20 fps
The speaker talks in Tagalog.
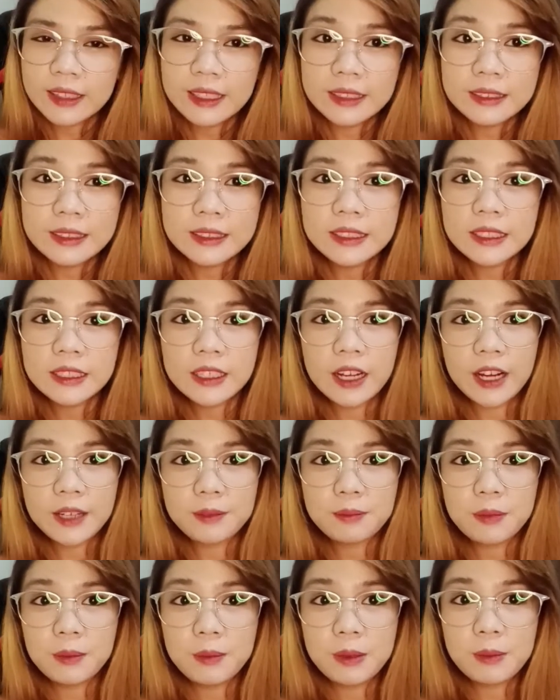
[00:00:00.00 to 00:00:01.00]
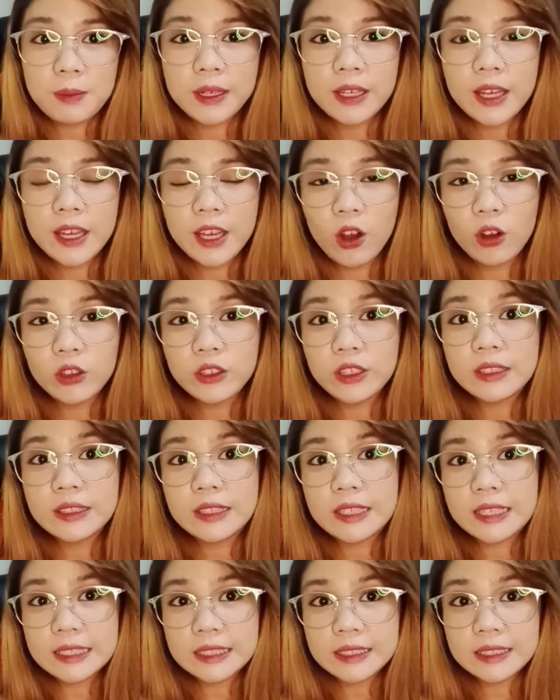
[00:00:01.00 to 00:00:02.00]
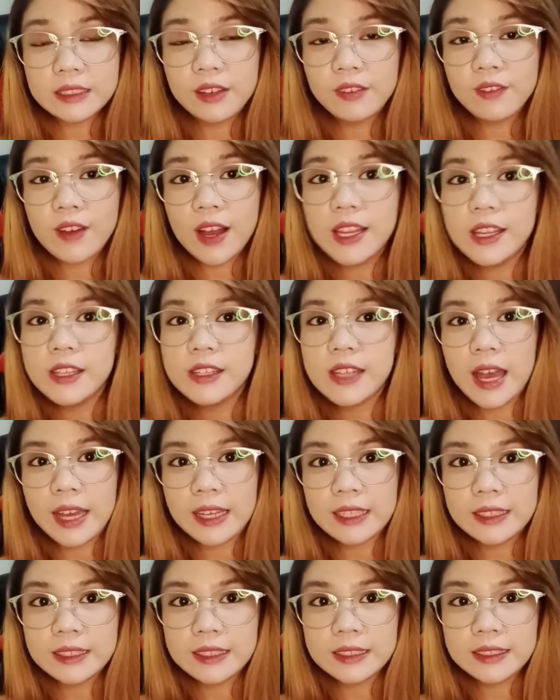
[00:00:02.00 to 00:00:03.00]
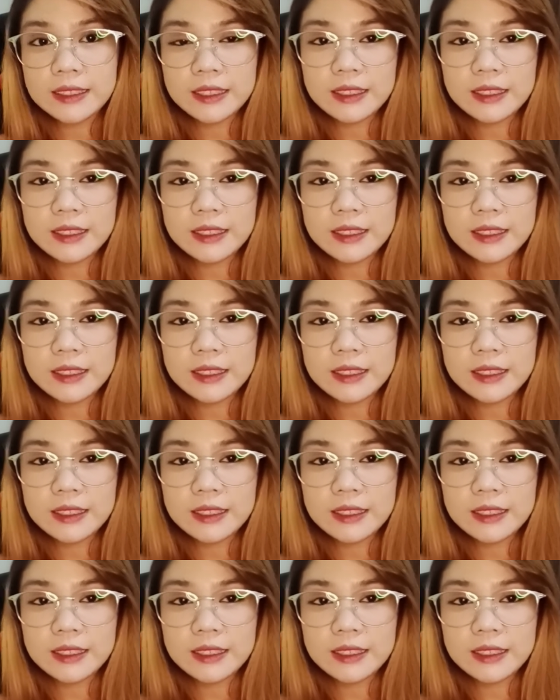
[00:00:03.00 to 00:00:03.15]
Identity card, magbibigay ako ng list na valid ID